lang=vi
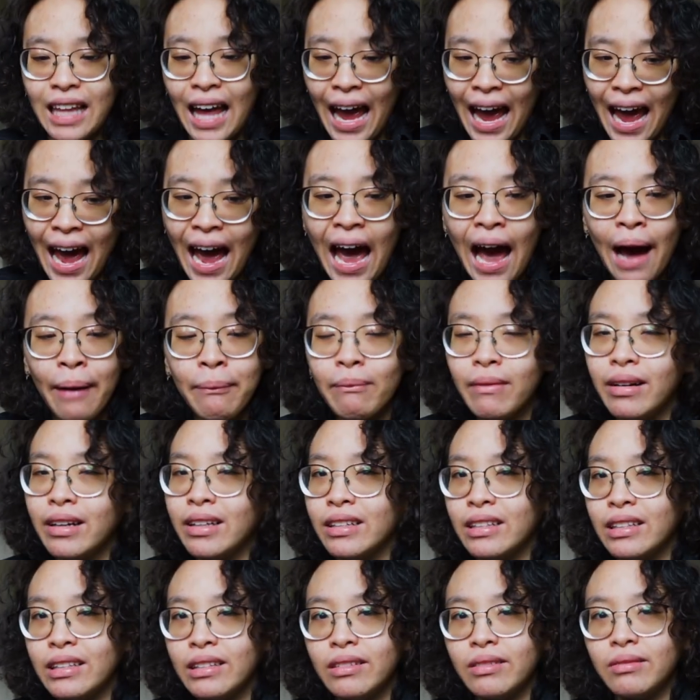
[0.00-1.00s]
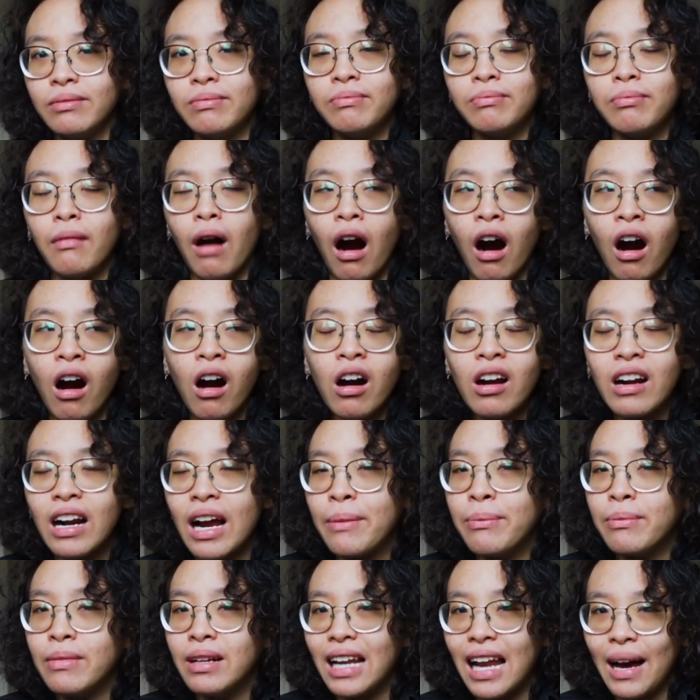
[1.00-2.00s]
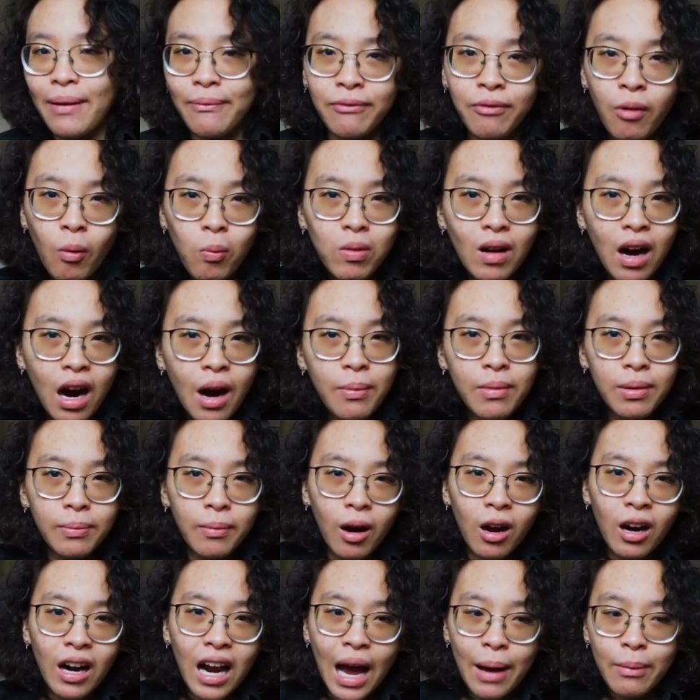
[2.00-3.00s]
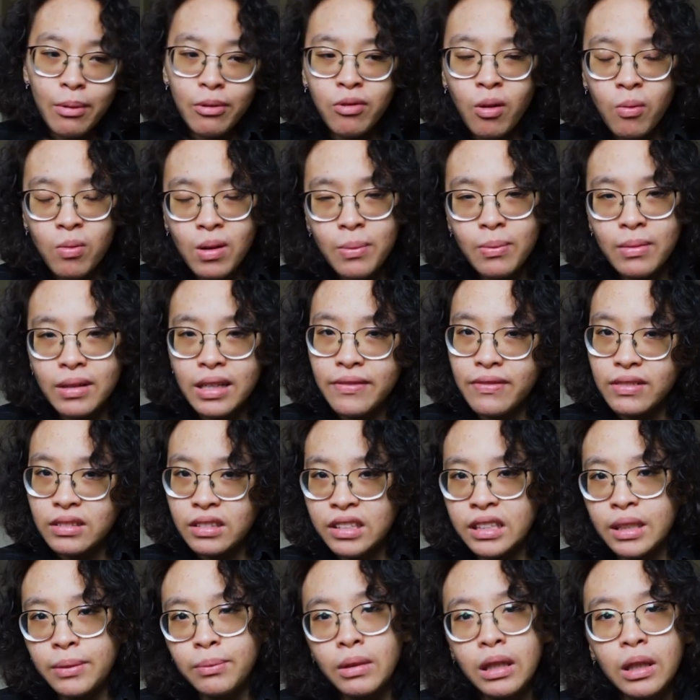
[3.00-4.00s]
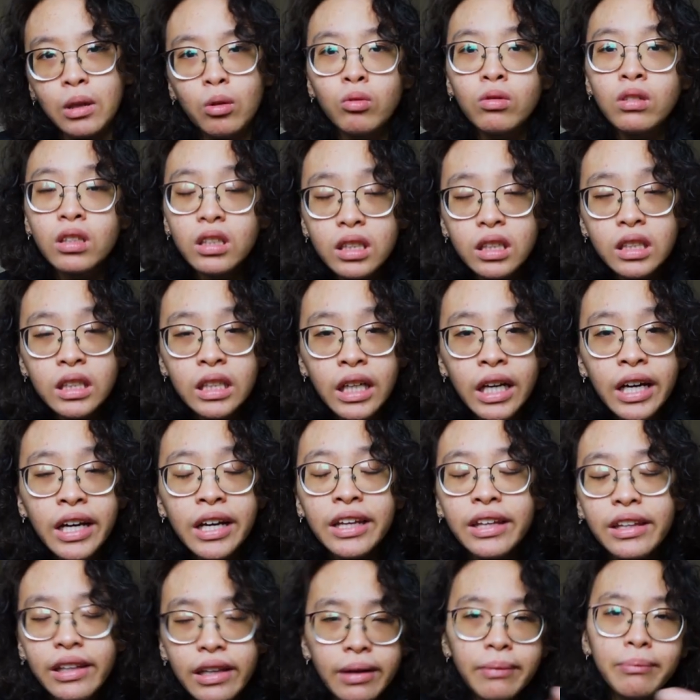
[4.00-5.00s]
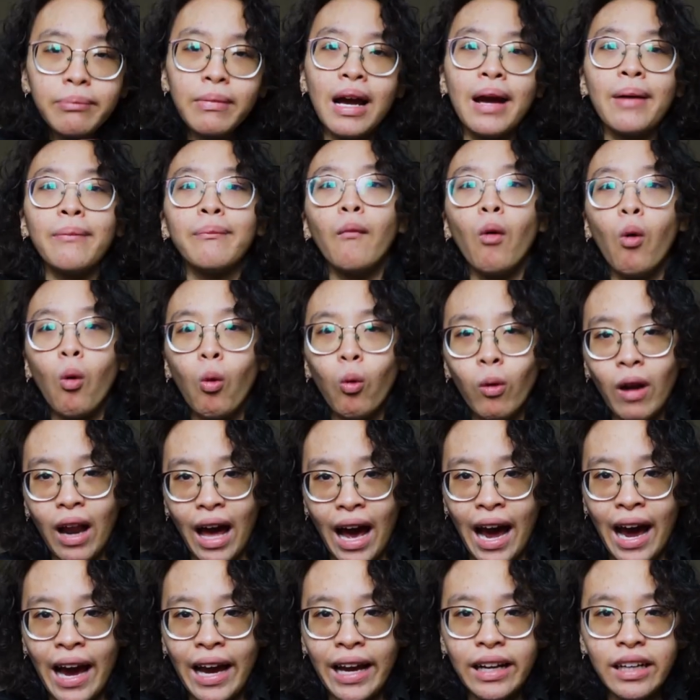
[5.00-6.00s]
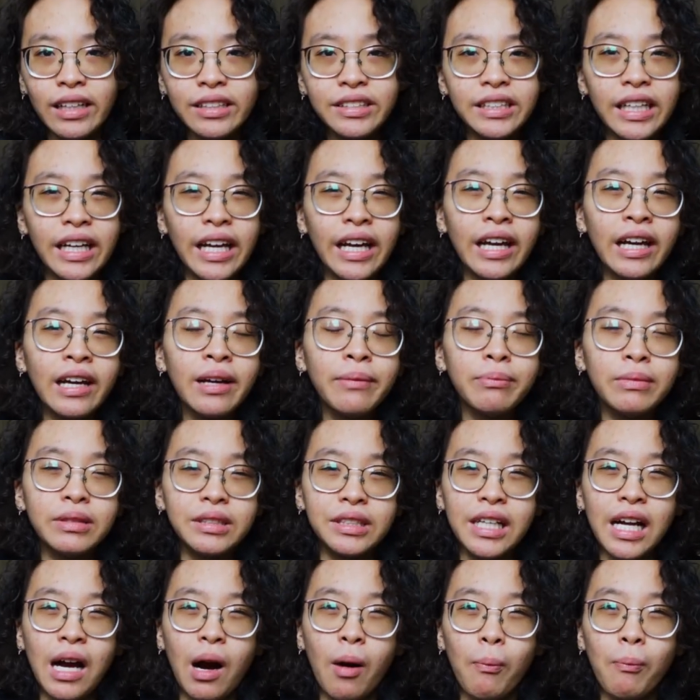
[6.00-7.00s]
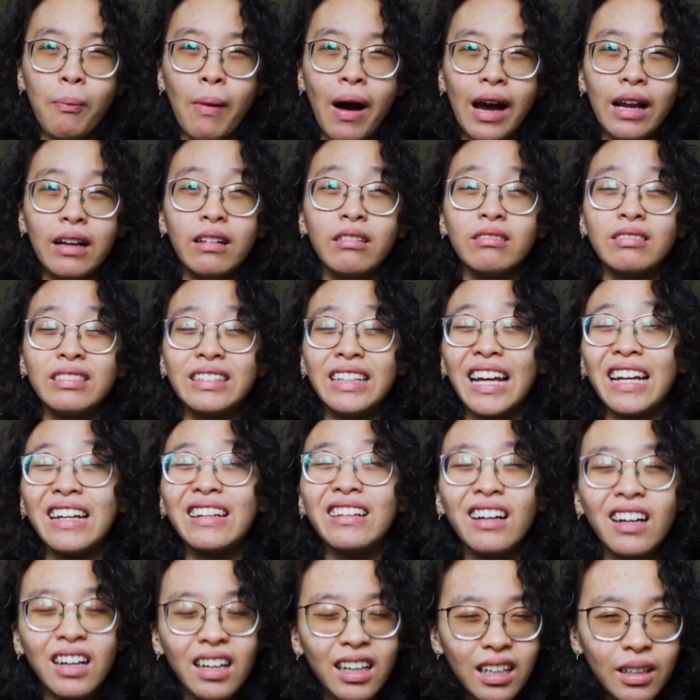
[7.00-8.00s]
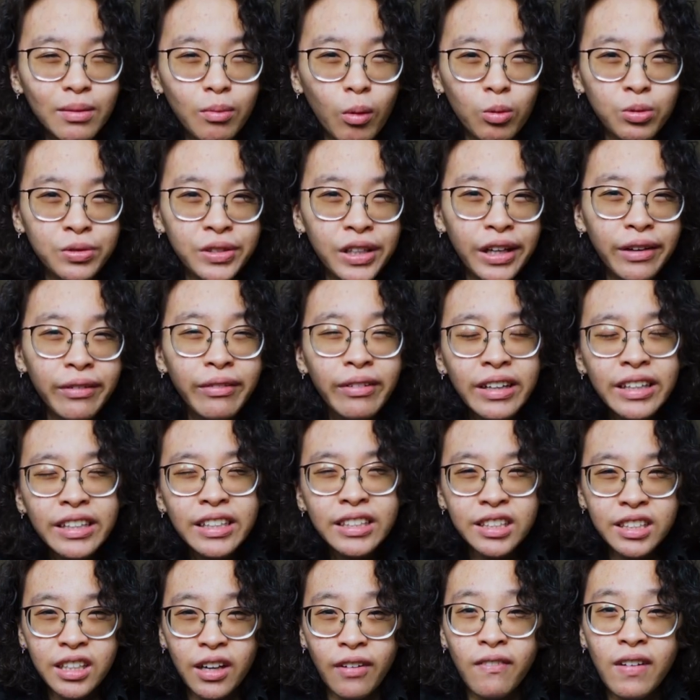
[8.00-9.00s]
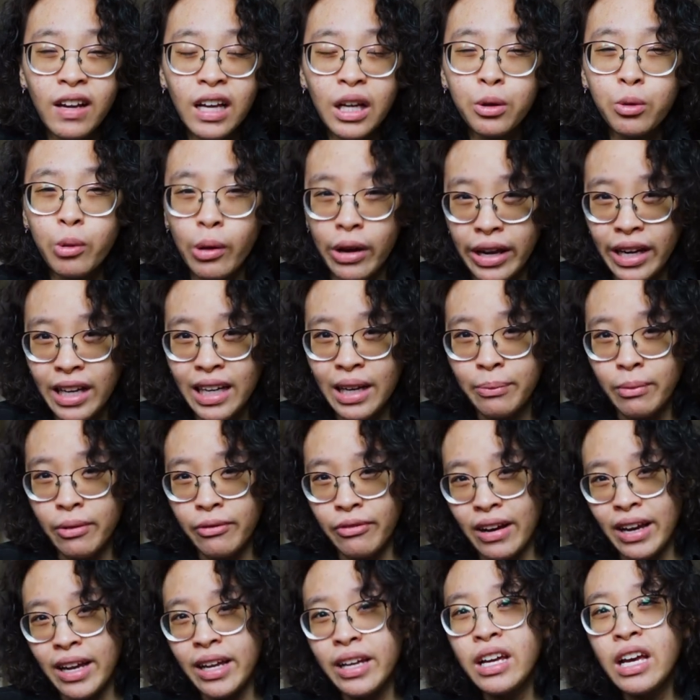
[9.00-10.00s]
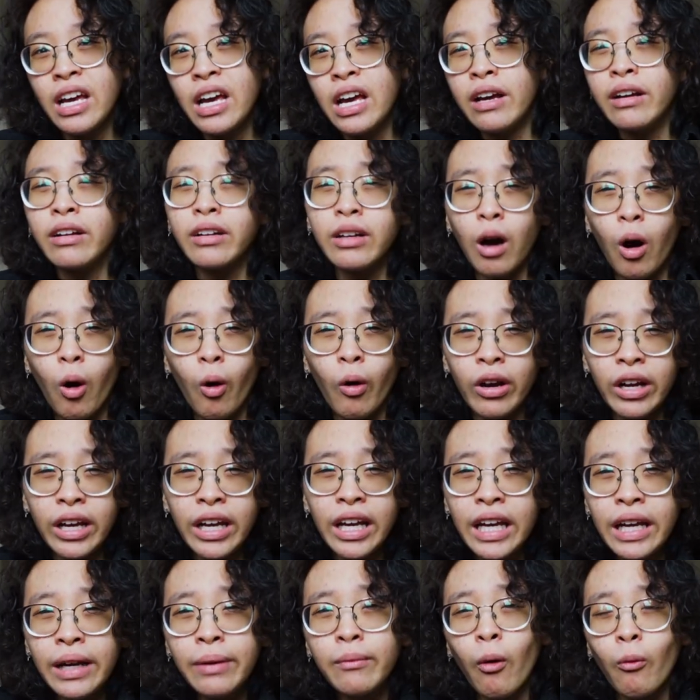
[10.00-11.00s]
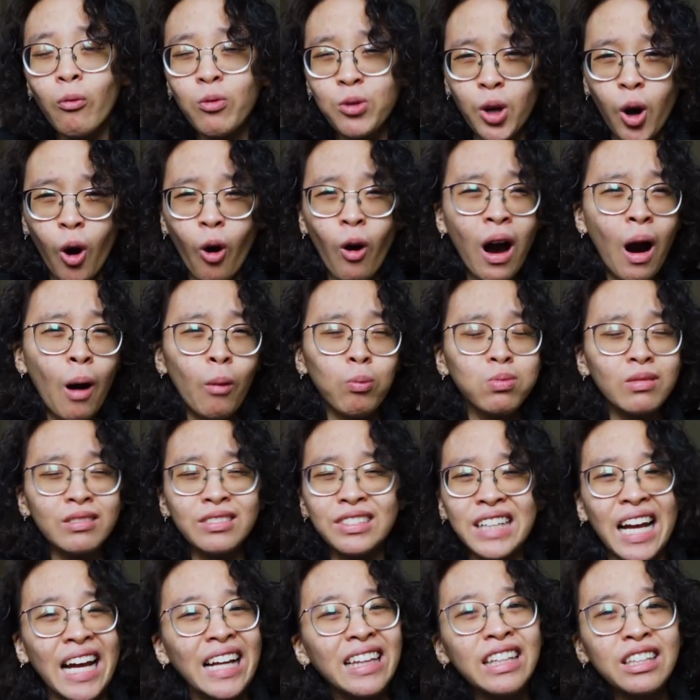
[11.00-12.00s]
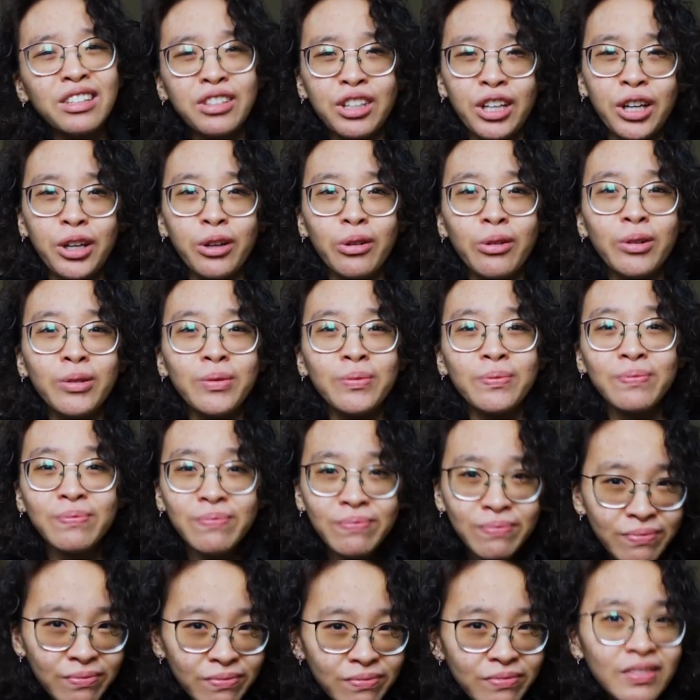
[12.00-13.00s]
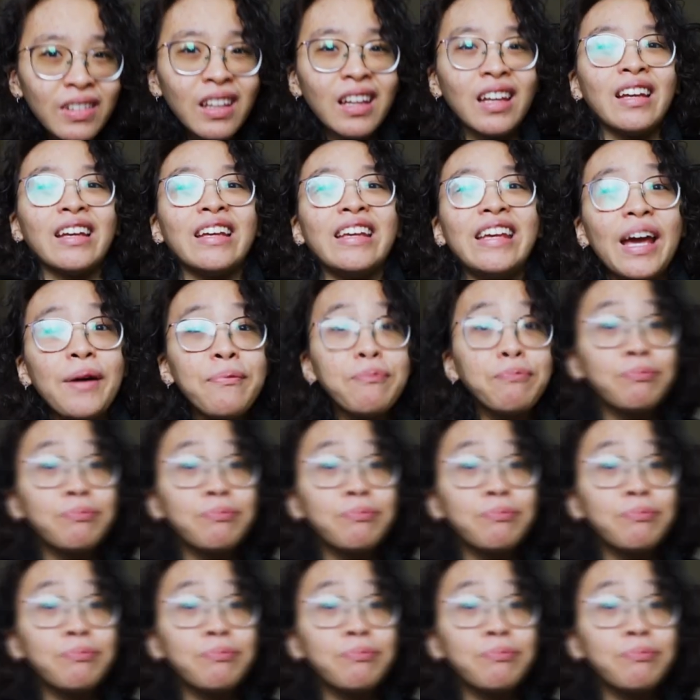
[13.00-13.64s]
Thà mình bỏ ra 15 phút đó, mình bỏ ra 20 phút đó mình đi vệ sinh, mình đi uống nước, nhưng mà bù lại nó sẽ, mình sẽ học bài được nhanh hơn một xíu so với cái chuyện là mình phải ngồi yên một chỗ học từ sáng tới chiều. Yep.